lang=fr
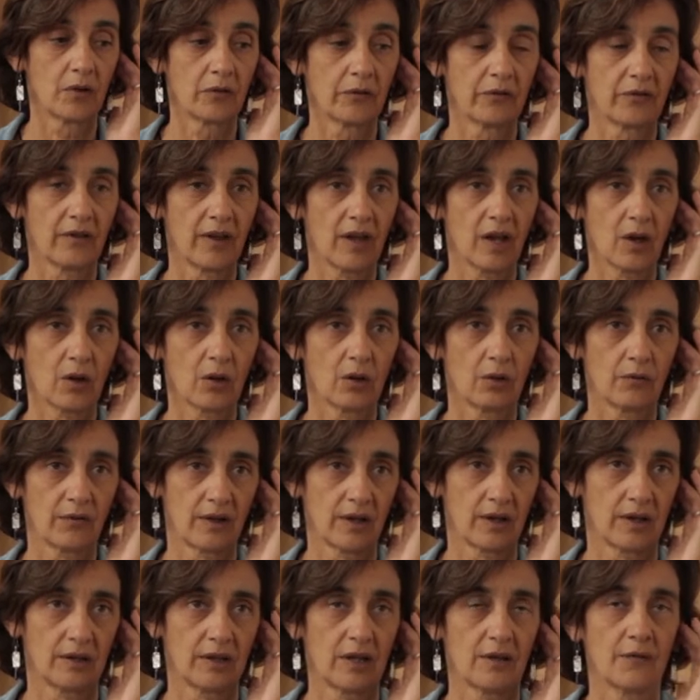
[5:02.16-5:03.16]
faire,
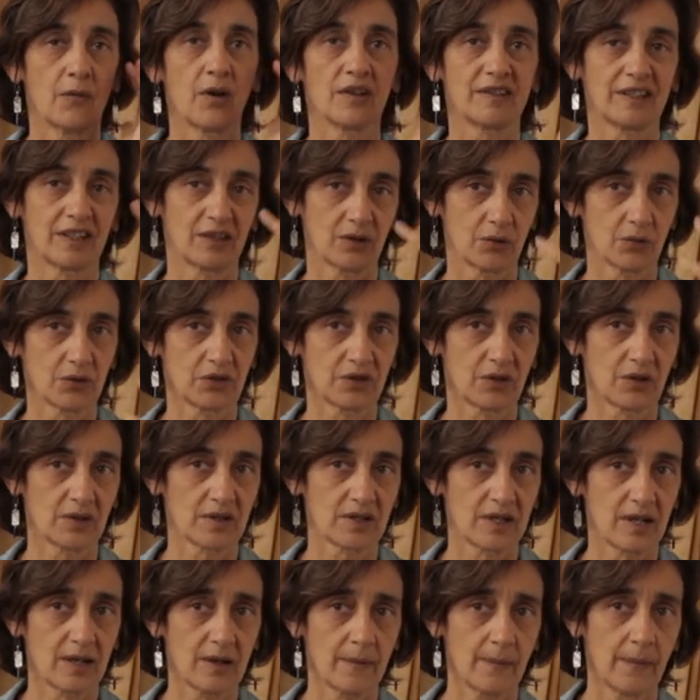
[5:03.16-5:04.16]
euh, d'avoir cette
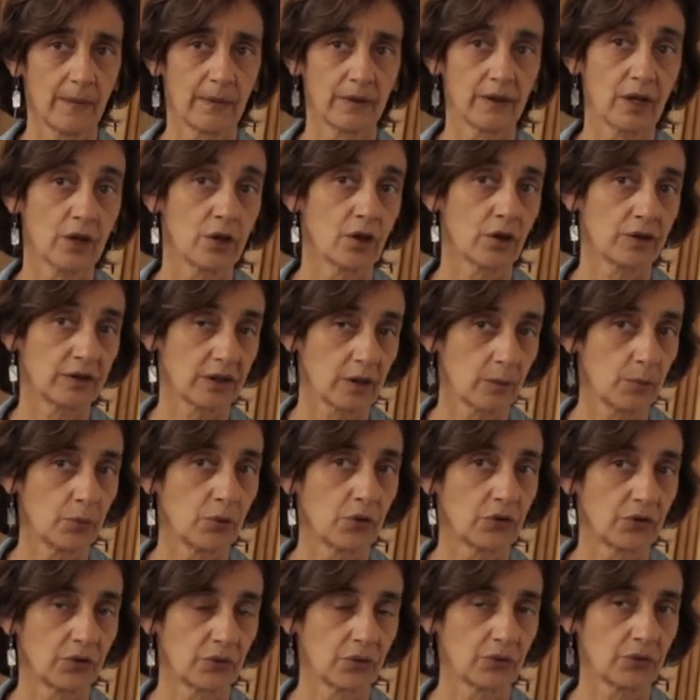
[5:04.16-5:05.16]
conscience-là. D'ailleurs, très peu
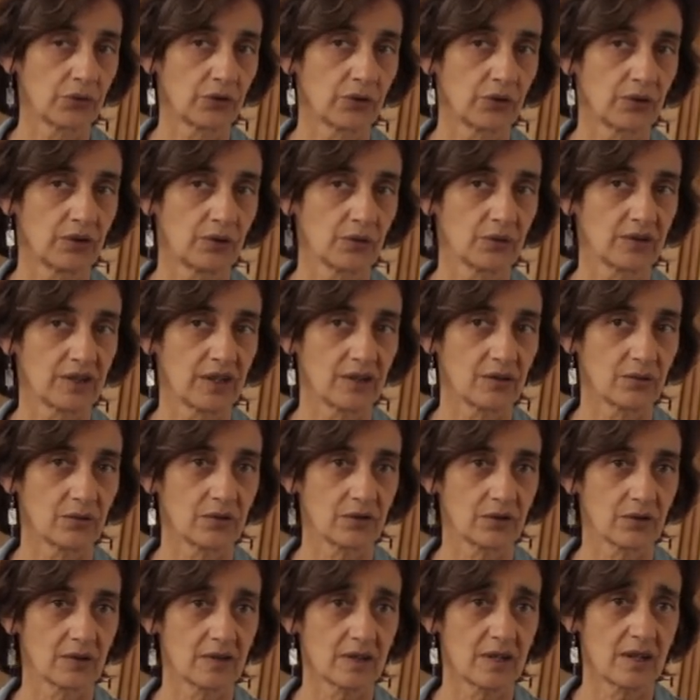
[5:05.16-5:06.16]
sont ceux qui ont cette
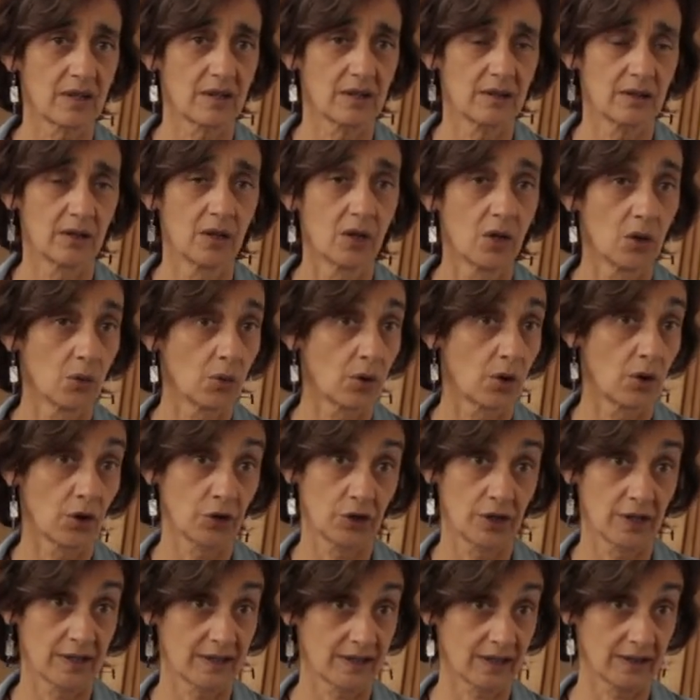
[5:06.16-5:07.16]
conscience-là, hein. ou alors il
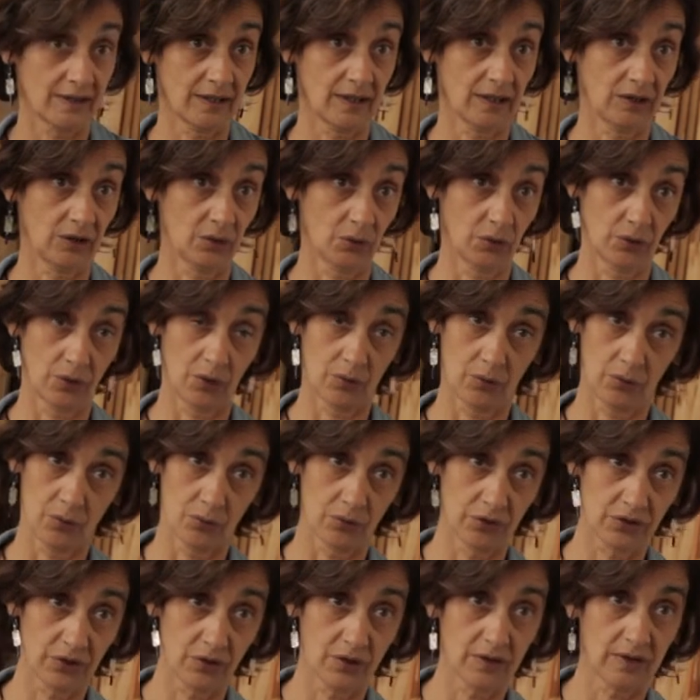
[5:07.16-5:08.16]
y en a certains qui en ont
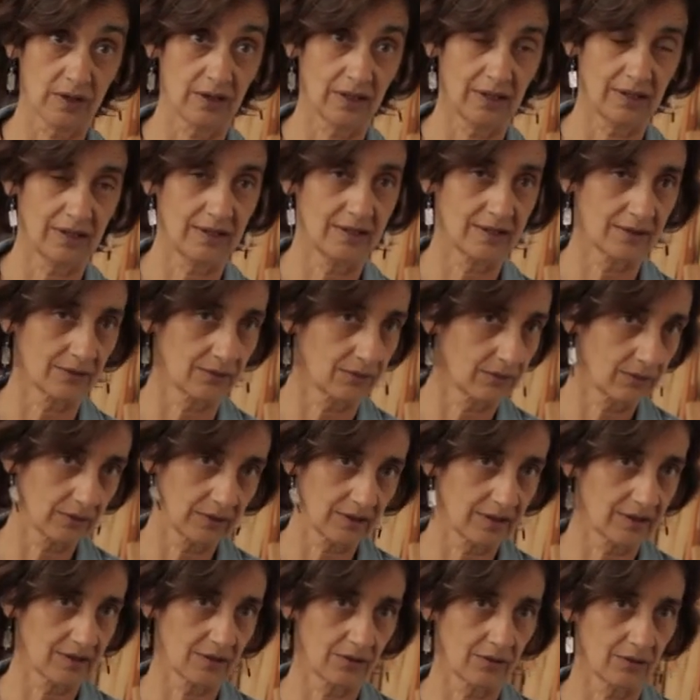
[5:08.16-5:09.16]
conscience et qui s'en
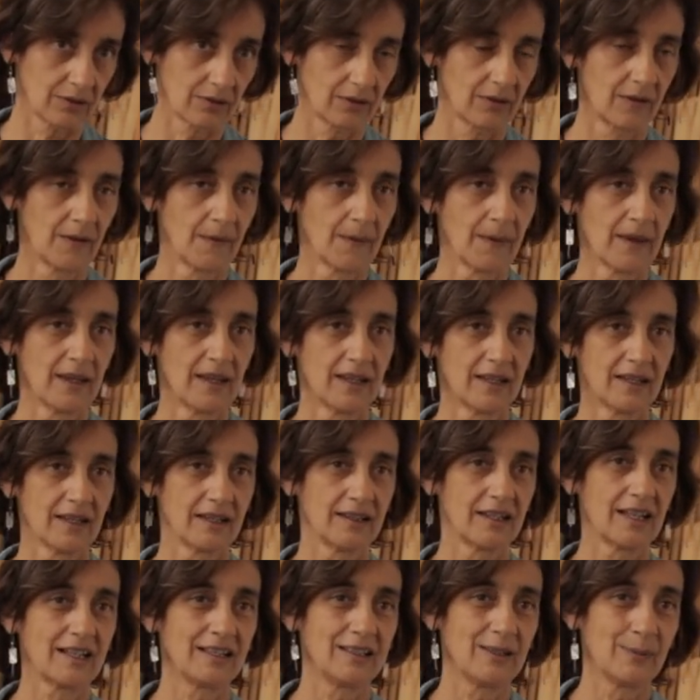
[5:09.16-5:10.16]

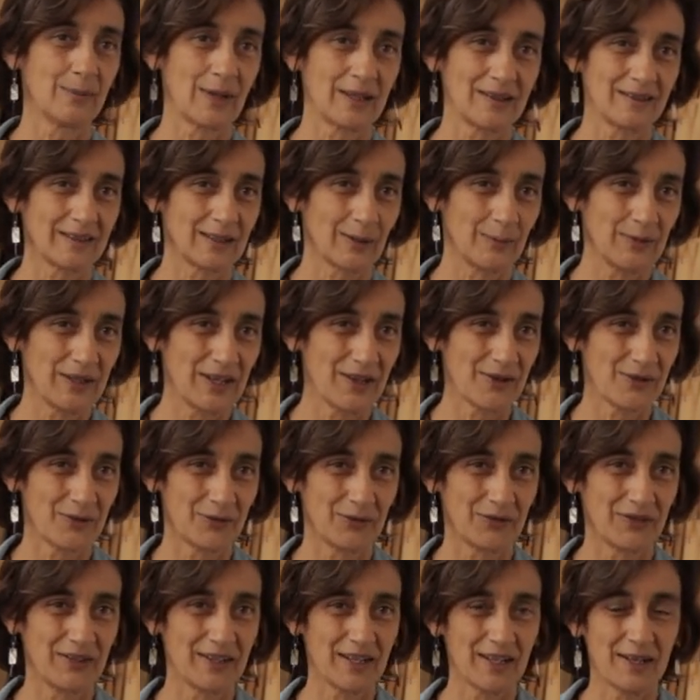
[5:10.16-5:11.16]
acclimatent très bien au
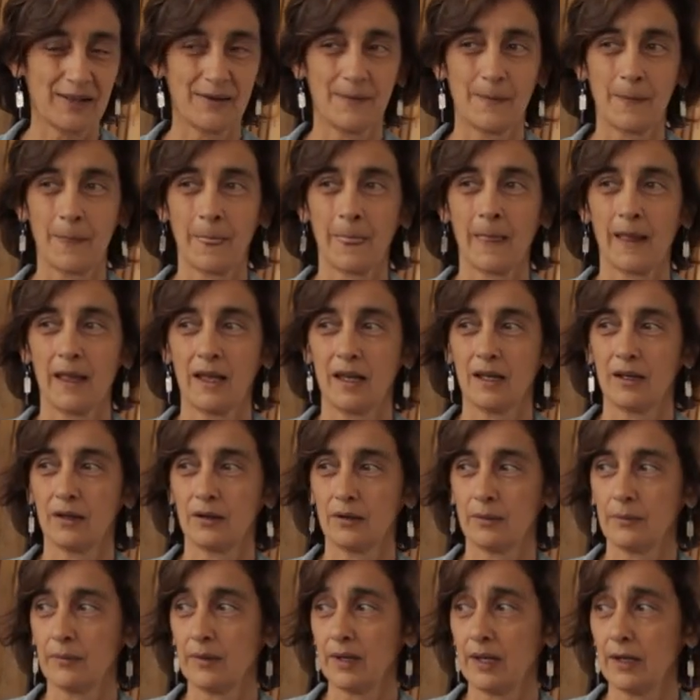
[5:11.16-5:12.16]
final.
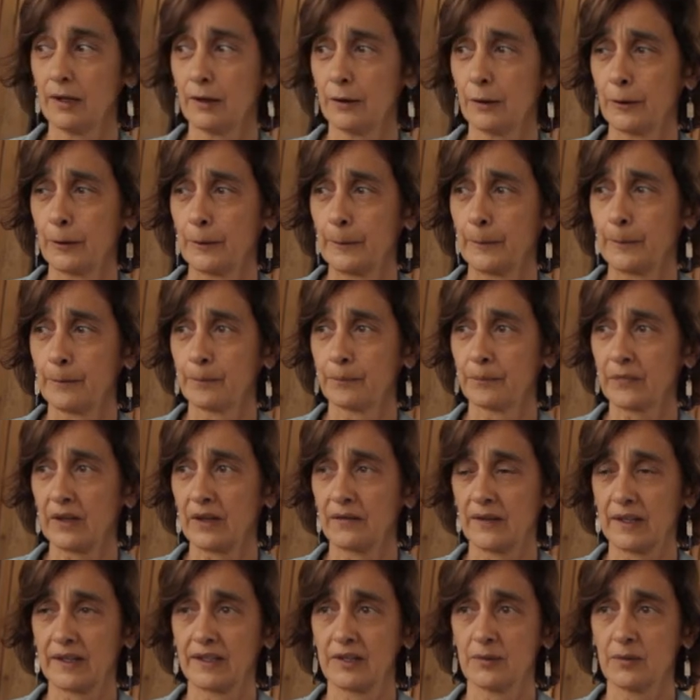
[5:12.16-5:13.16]
Euh, mais euh,
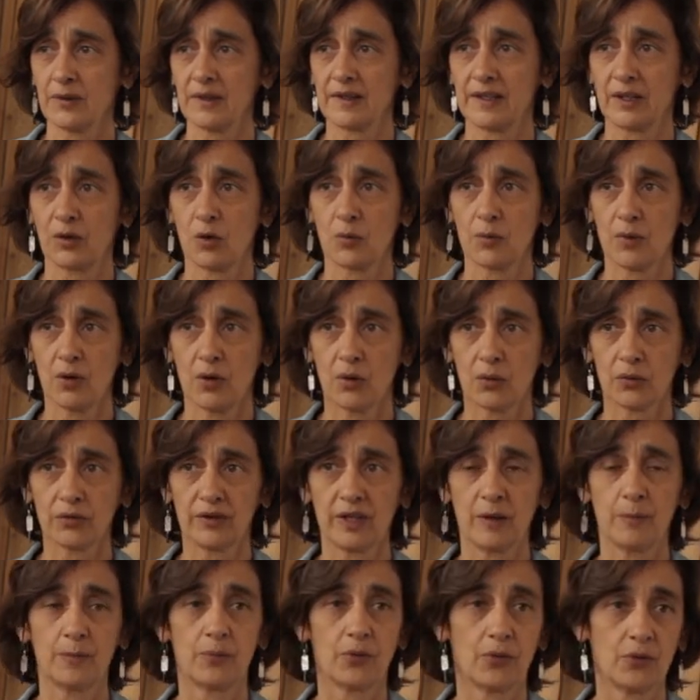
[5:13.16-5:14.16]
effectivement, c'est comment on
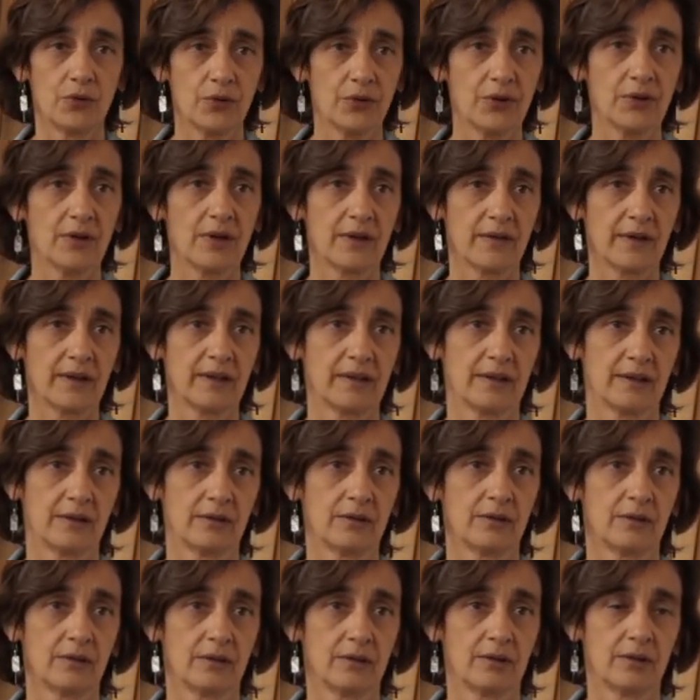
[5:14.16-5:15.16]
dépollue
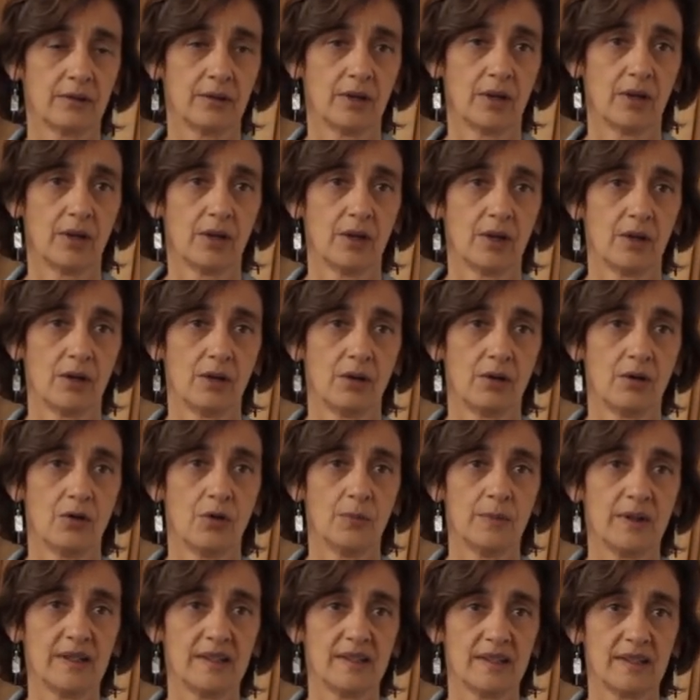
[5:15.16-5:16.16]
euh, le
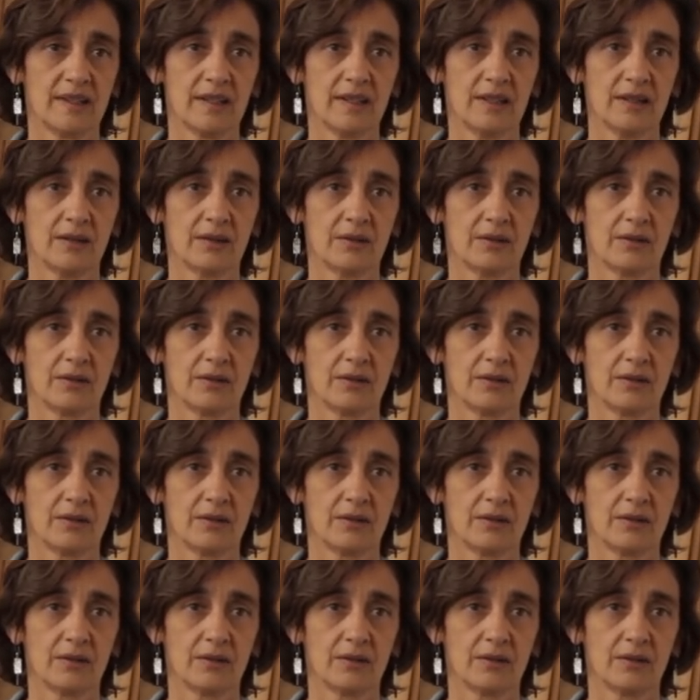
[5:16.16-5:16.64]
métier